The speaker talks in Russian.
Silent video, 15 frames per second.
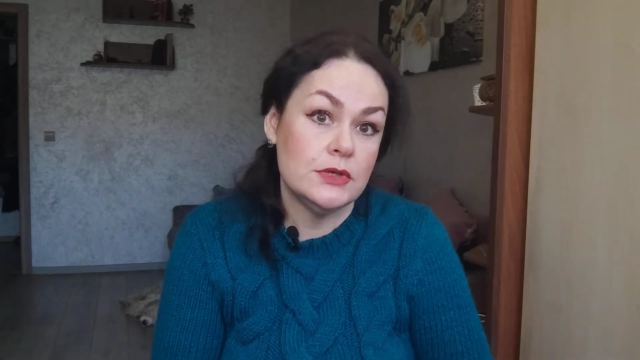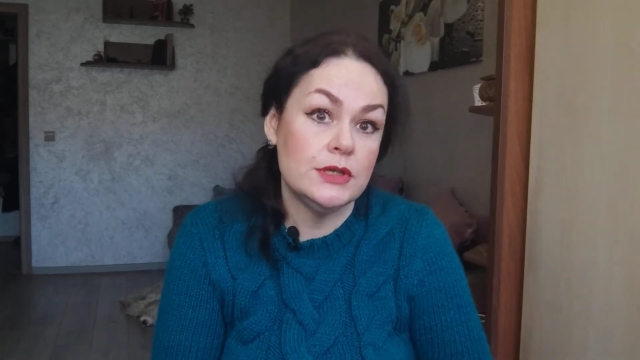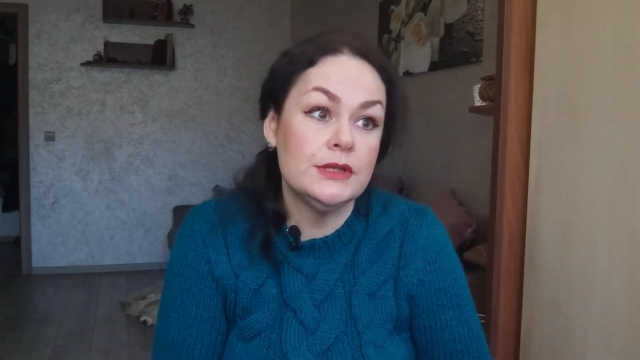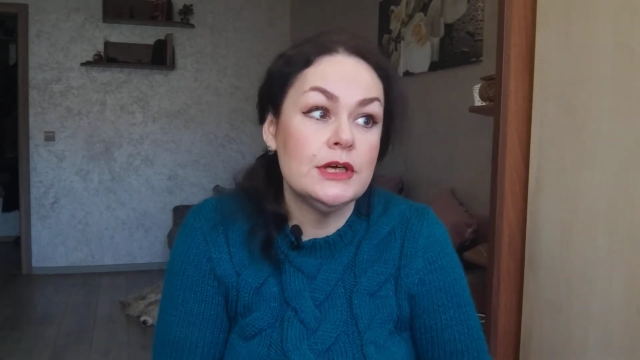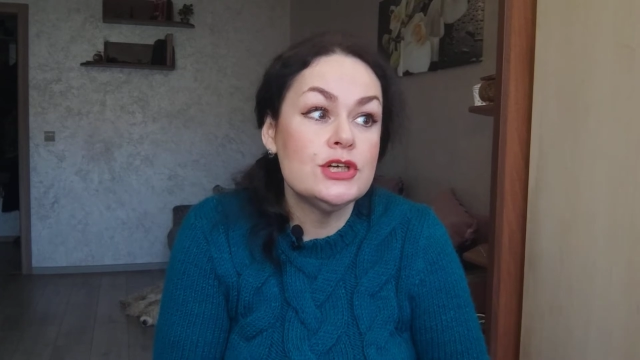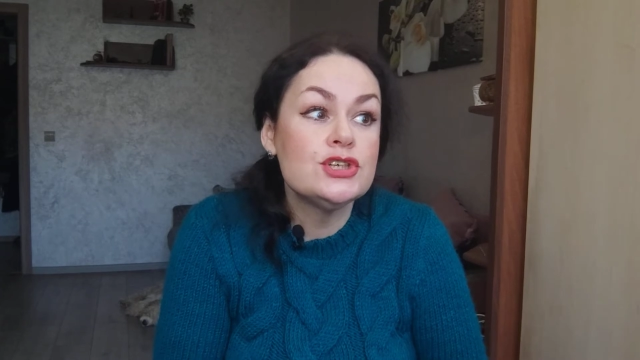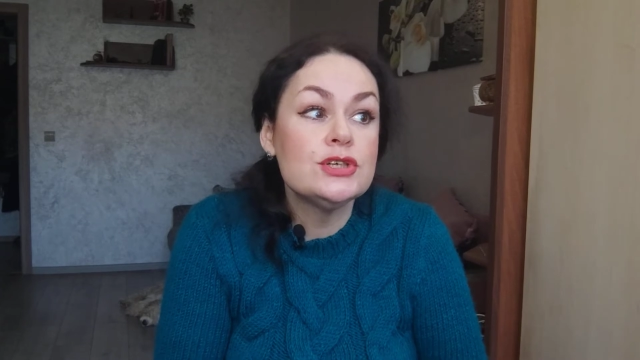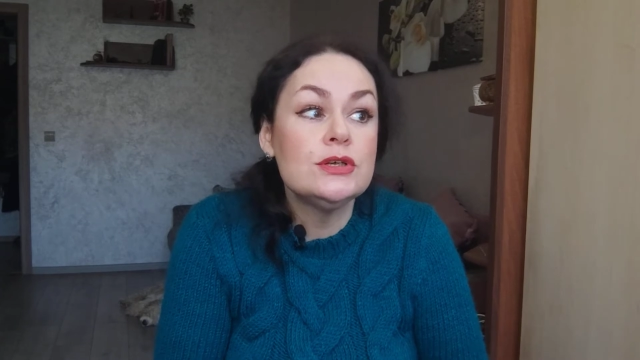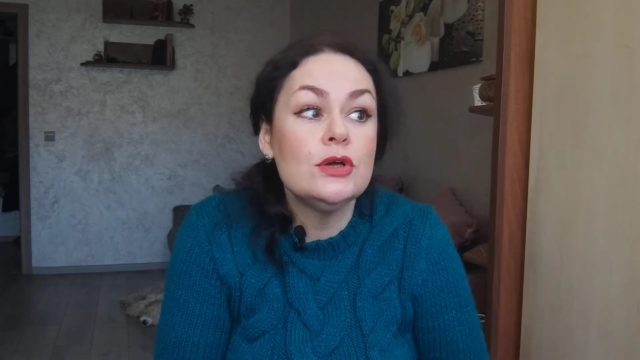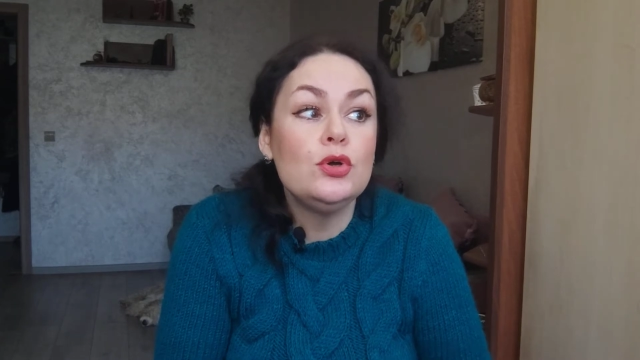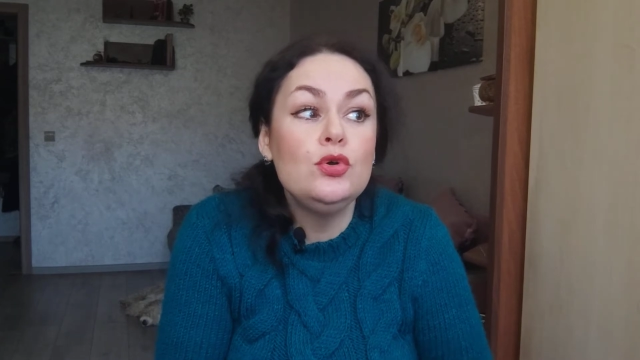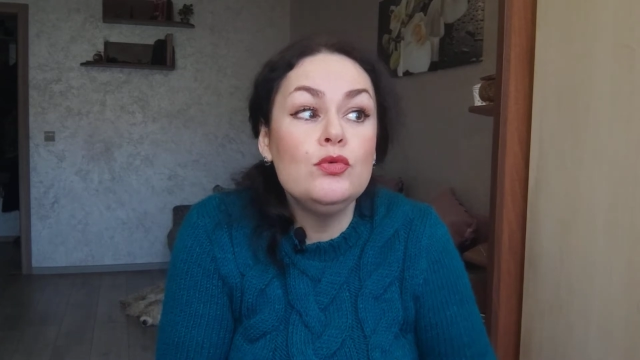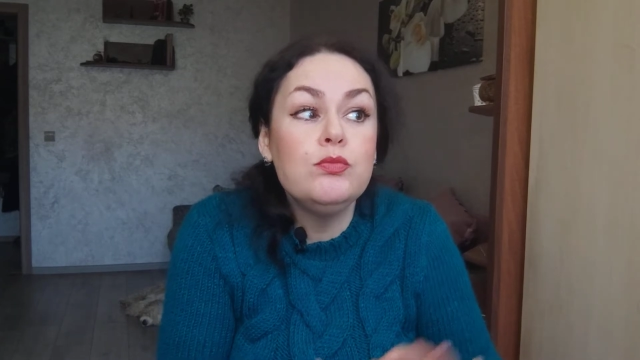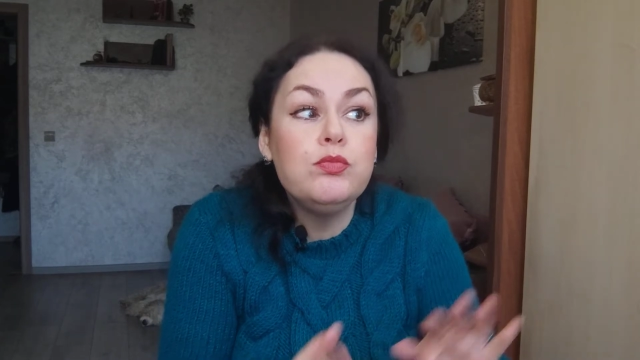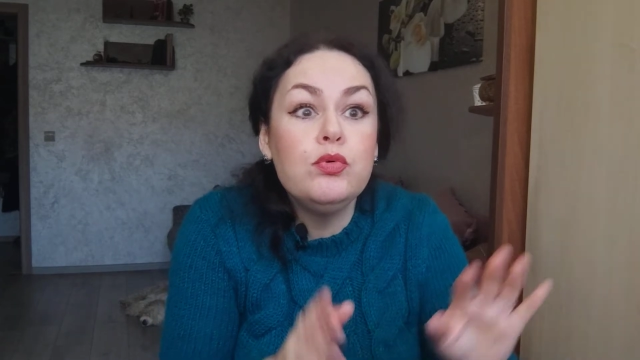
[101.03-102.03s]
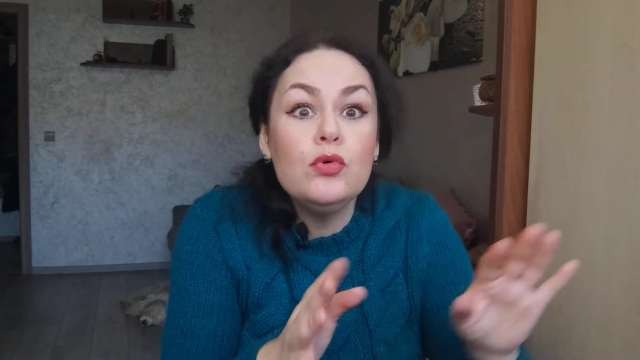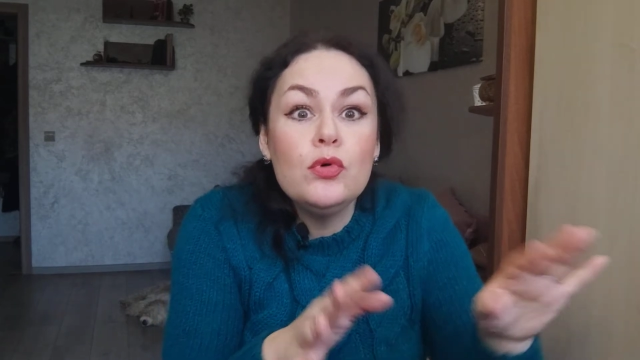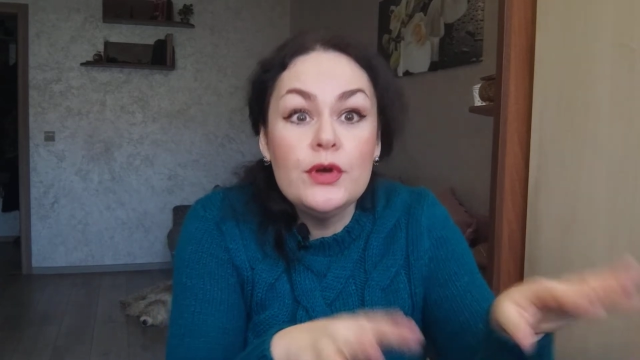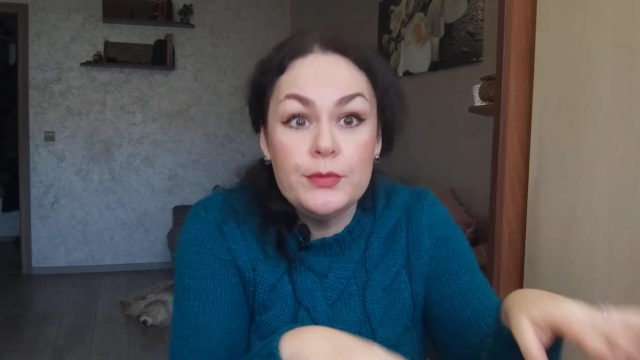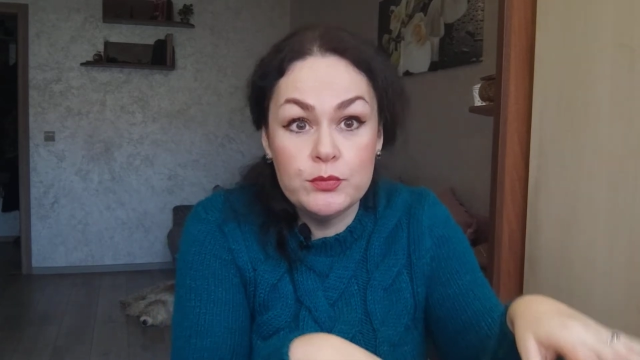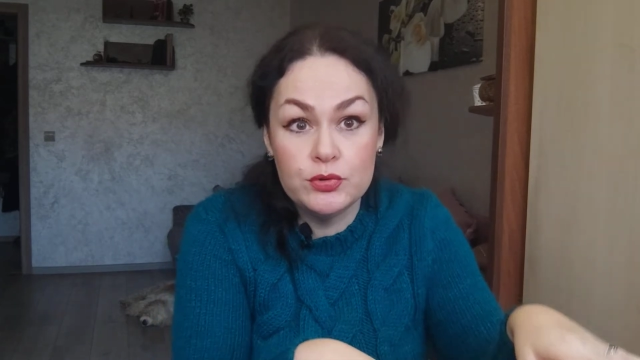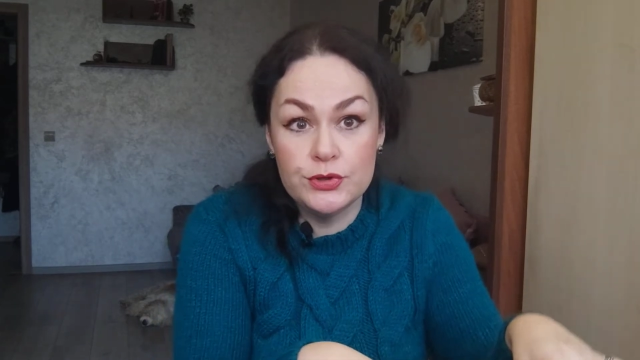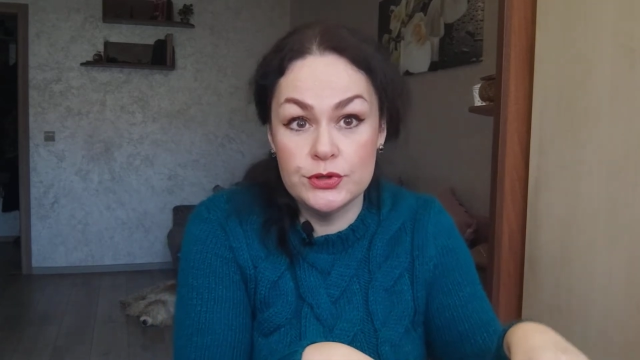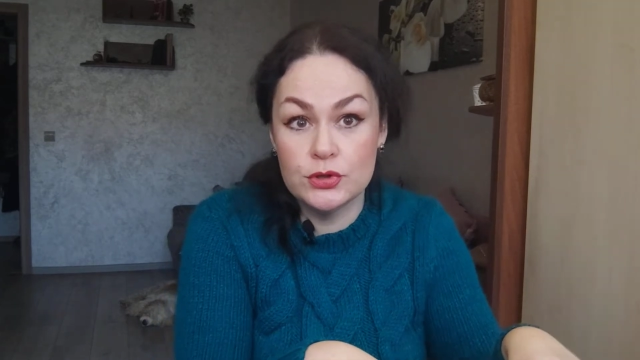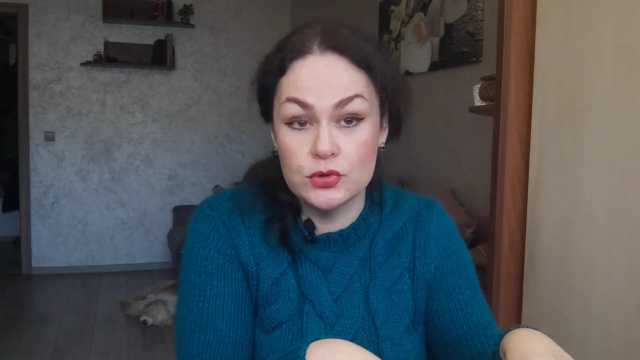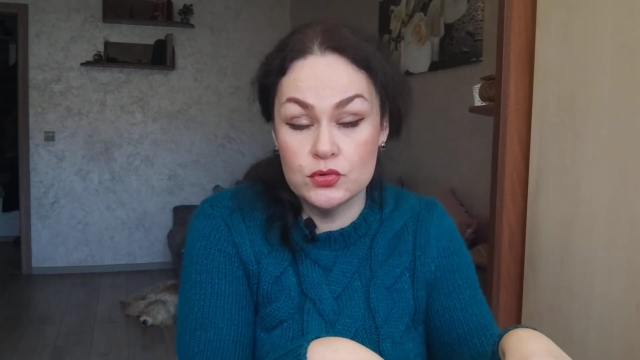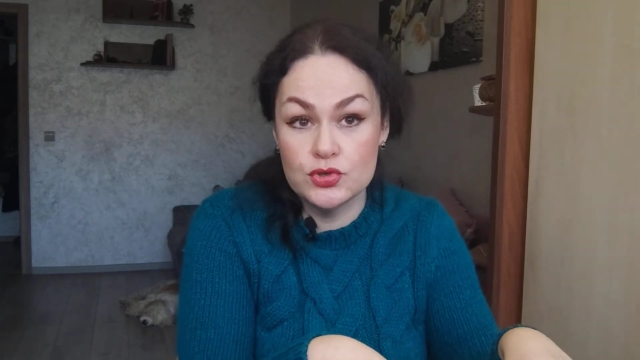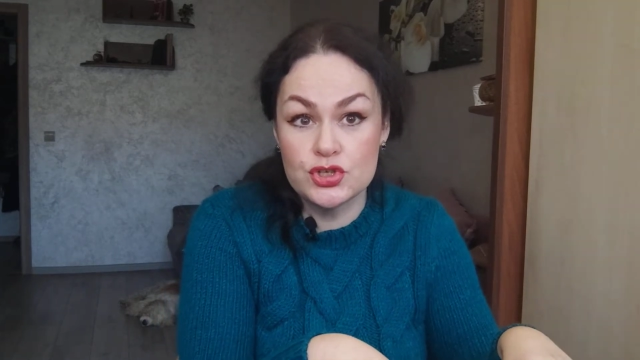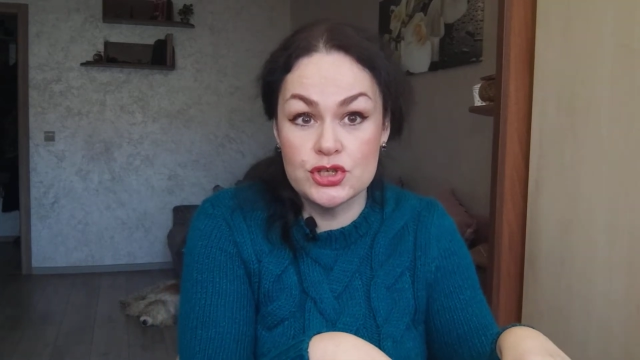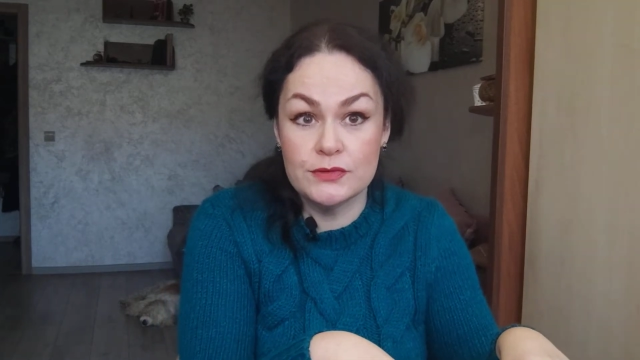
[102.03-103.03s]
И даже любой будет
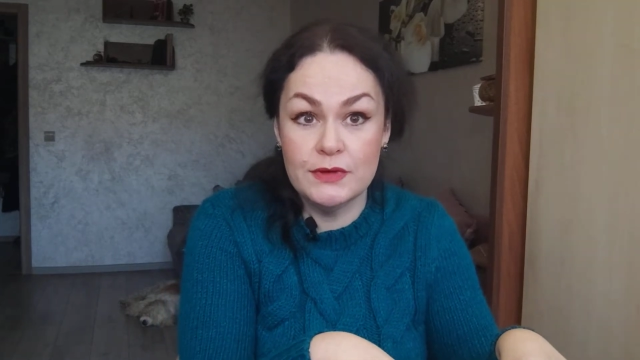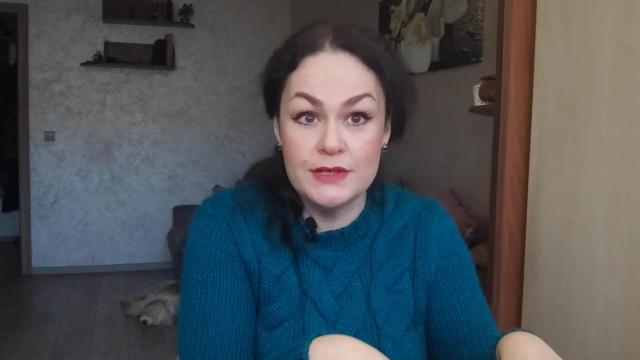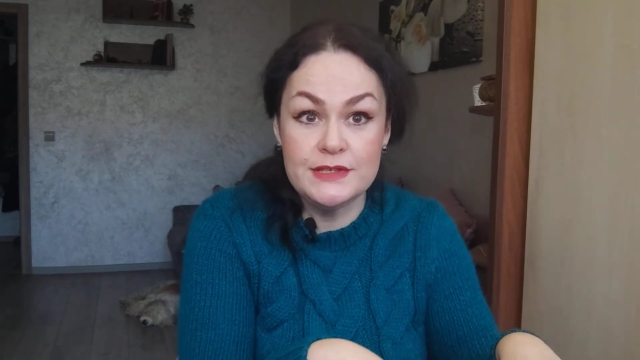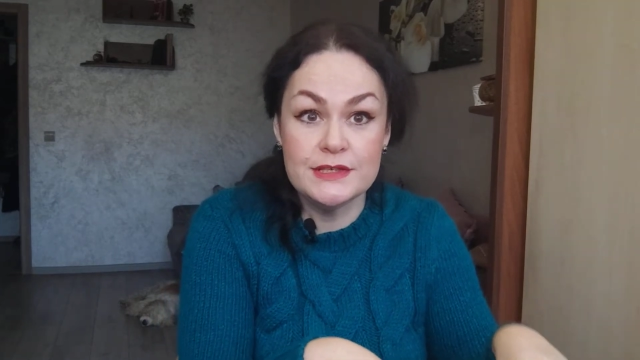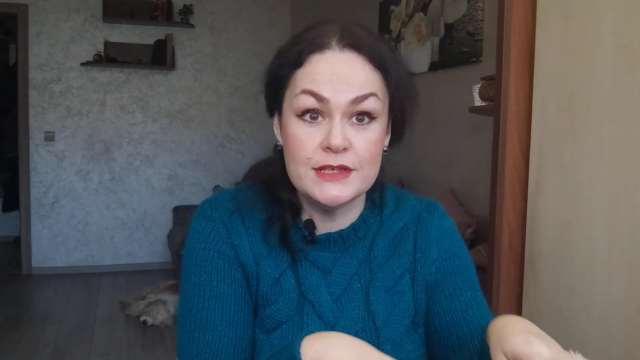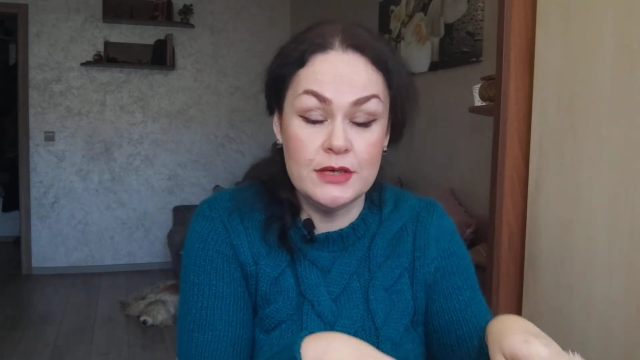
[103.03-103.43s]
лучше вас,